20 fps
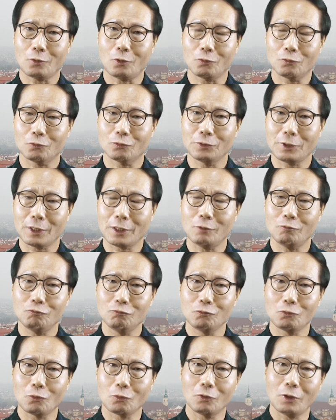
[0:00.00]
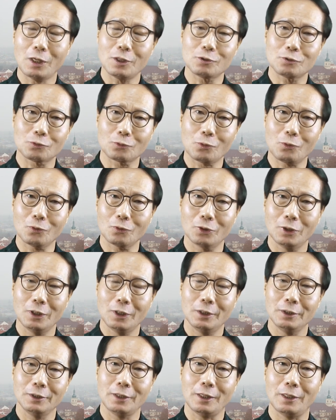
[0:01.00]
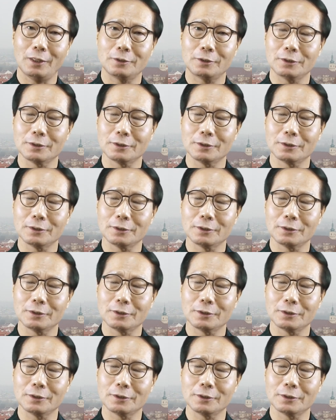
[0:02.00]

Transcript: 거꾸로 내가 운동을 할수록 네,